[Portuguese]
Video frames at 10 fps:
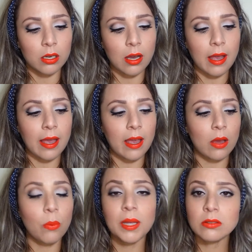
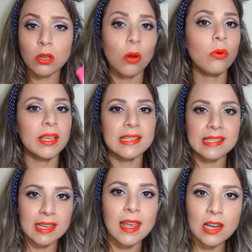É, o mentol em
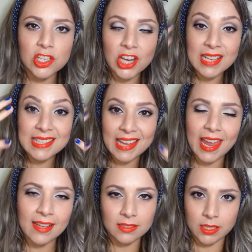si, ele já
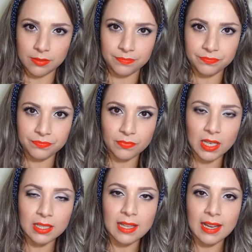esquenta,
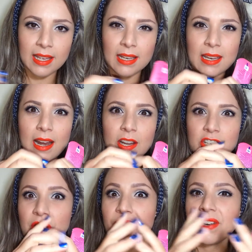ele dá aquele ar
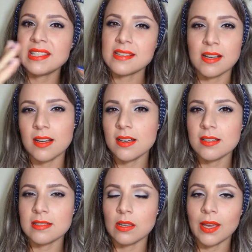de
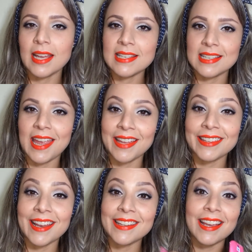refrescância, não é que ele
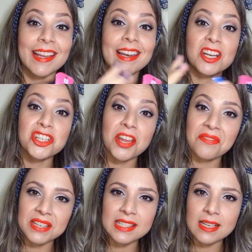esquenta, ele dá aquele ar de
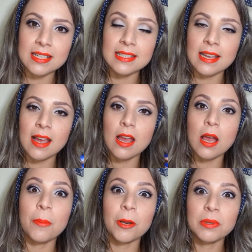refrescância.
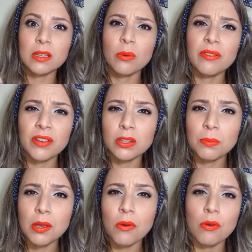Para mim dá um efeito
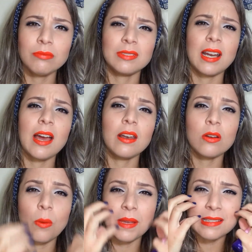meio ao contrário, ele
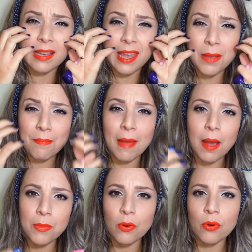começa a
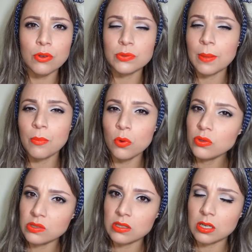queimar meu rosto, é
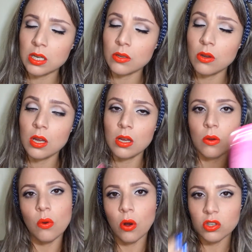muito estranho.
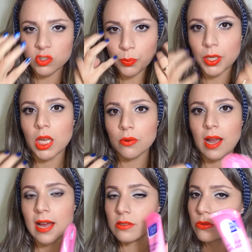O rosto, porque no
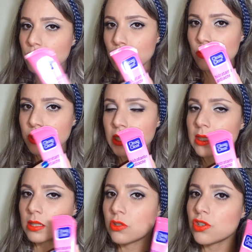caso o
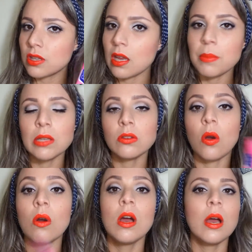hidratante tem
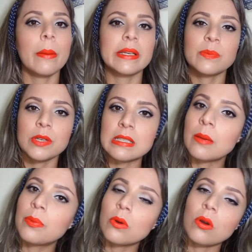mentol. Mas, por
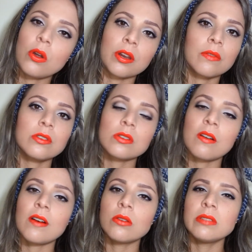exemplo, na hora que eu vou
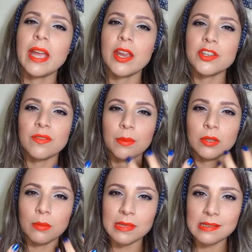escovar o dente, vai me
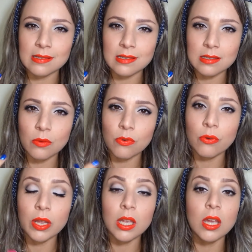dando uma sensação
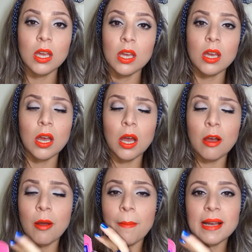ruim.
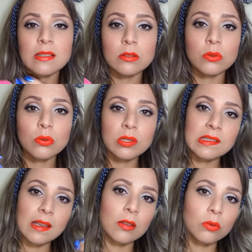Mas é tudo
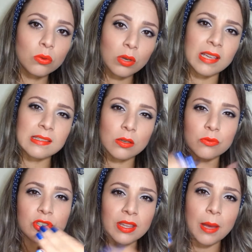assim, tudo
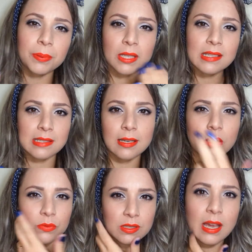questão de
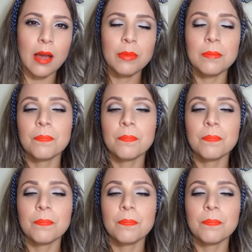adaptação, sabe?